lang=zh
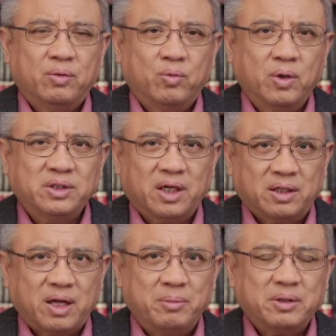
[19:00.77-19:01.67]
我
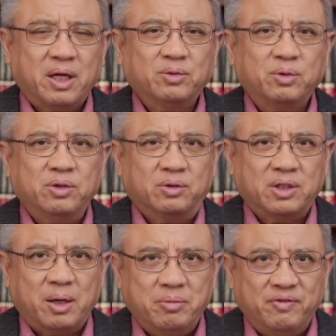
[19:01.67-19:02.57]
想他们当中有
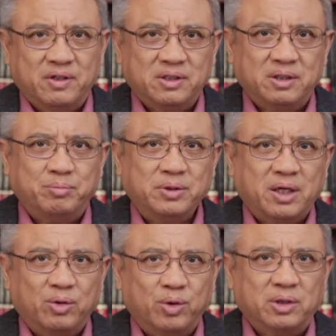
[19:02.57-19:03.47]
大部分人是不
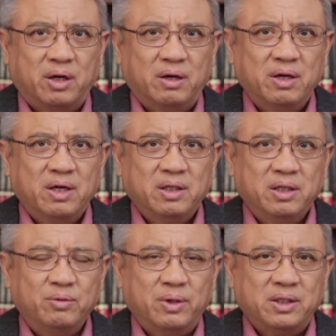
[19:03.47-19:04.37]
想落到
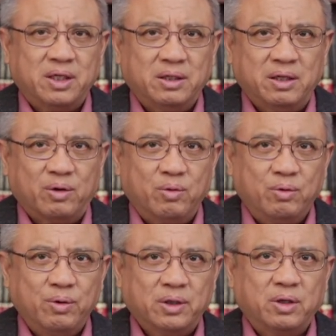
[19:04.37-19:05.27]
因为成立了
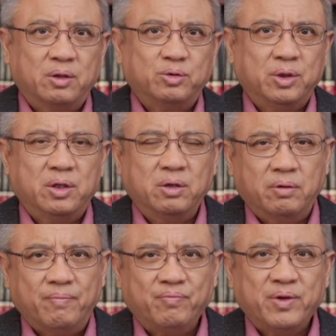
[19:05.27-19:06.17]
工会到最
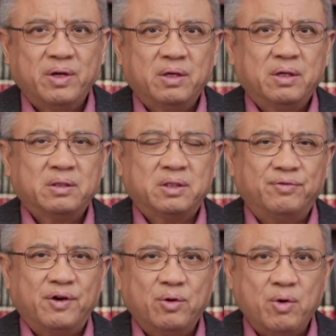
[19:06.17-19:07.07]
后
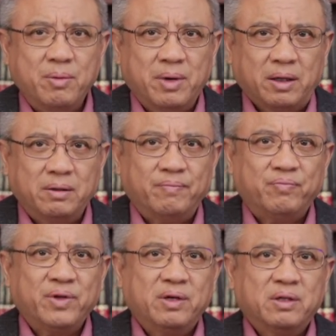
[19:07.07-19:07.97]
资方关门，
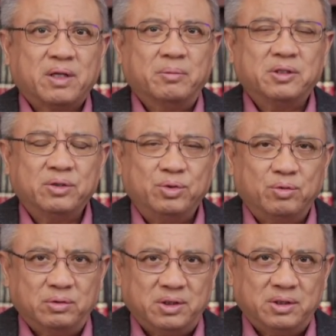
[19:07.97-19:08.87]
他们失去
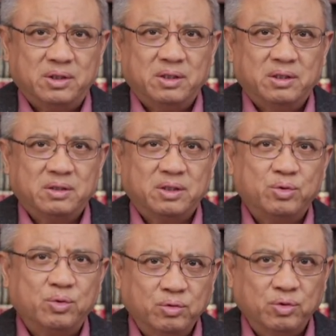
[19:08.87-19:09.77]
工资、失
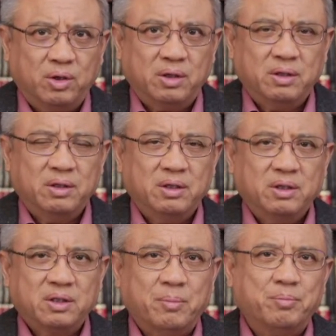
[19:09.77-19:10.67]
去工作，
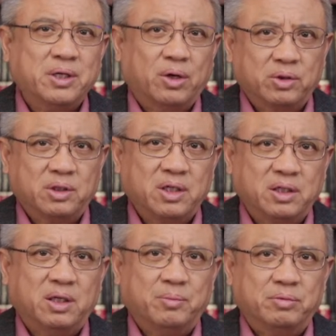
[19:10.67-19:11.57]
他们不想落到这个
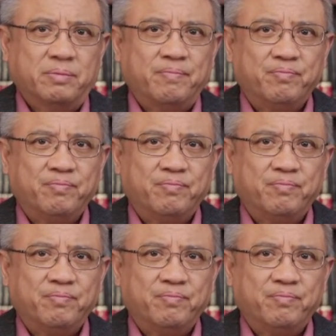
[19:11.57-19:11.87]
地步。